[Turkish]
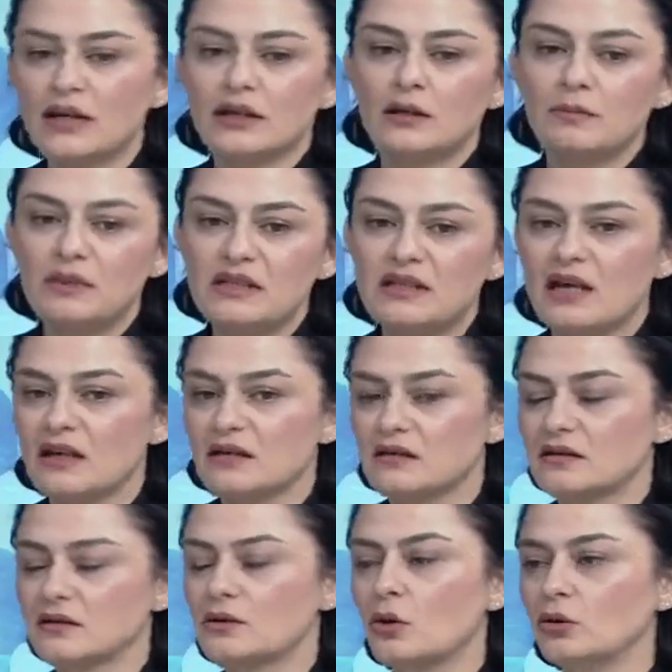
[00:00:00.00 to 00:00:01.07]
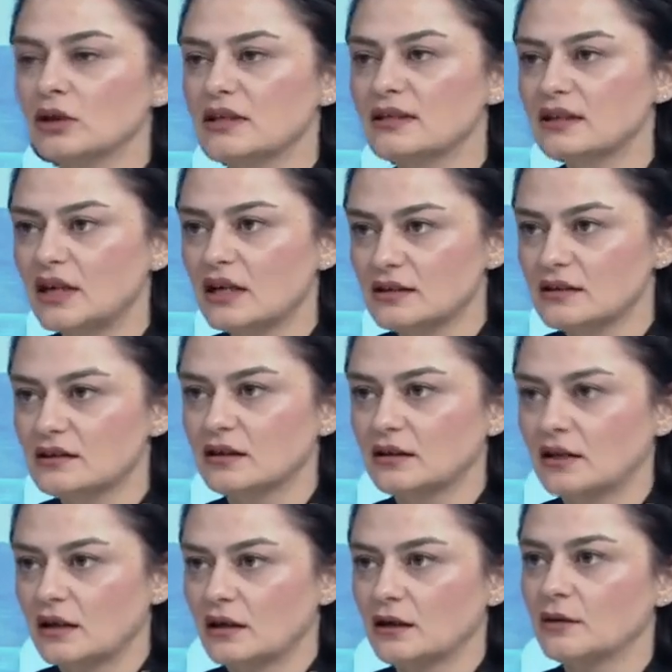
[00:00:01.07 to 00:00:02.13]
ki bizi aslında olası
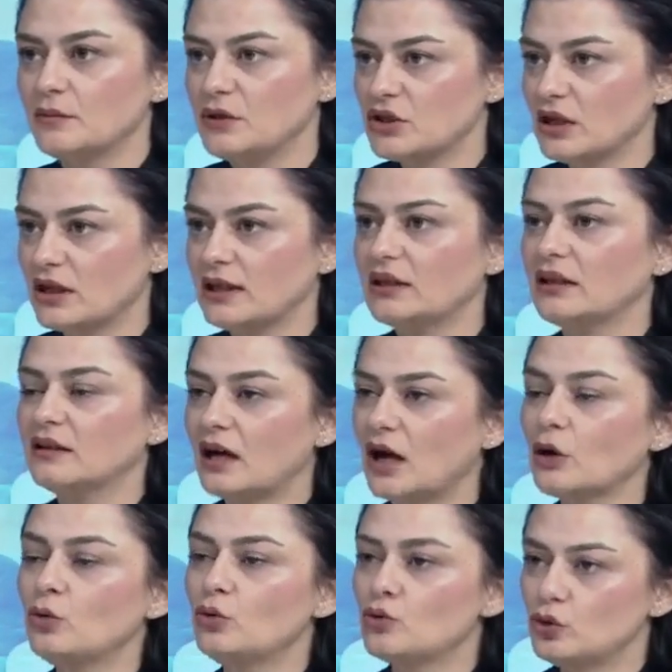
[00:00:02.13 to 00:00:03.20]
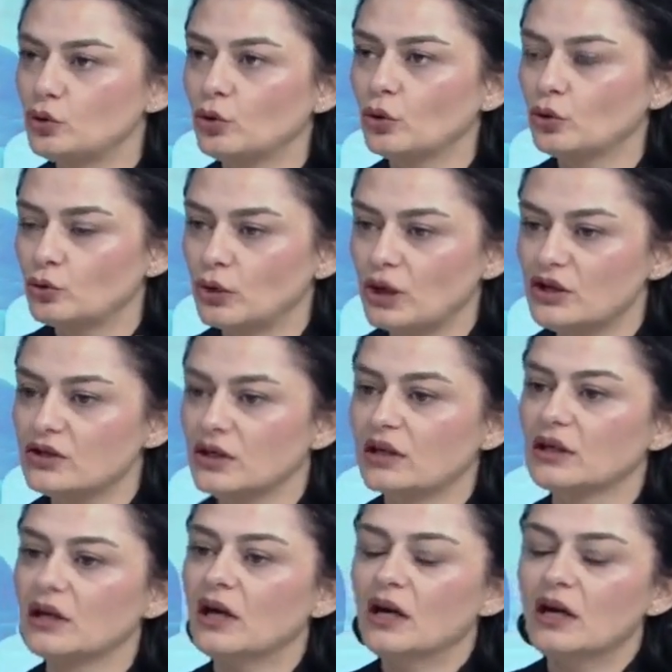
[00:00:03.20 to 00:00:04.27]
kastada bir şekilde daha güçlü
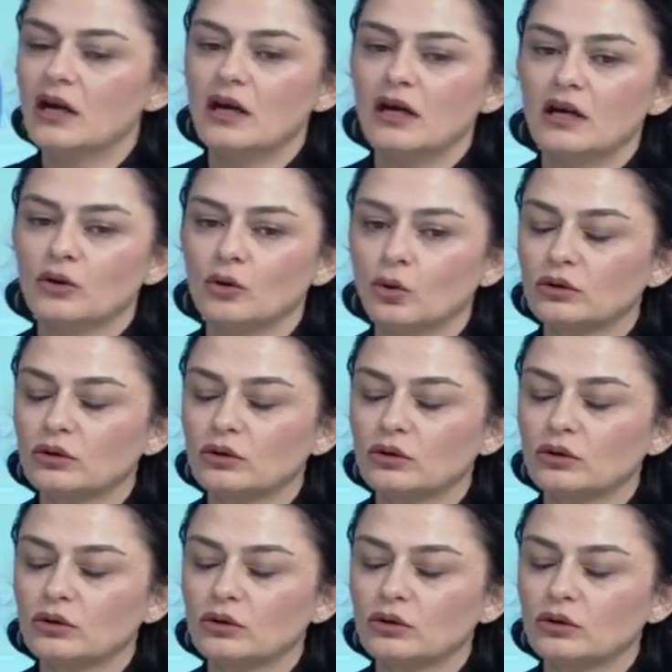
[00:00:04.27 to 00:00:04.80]
götürecek e,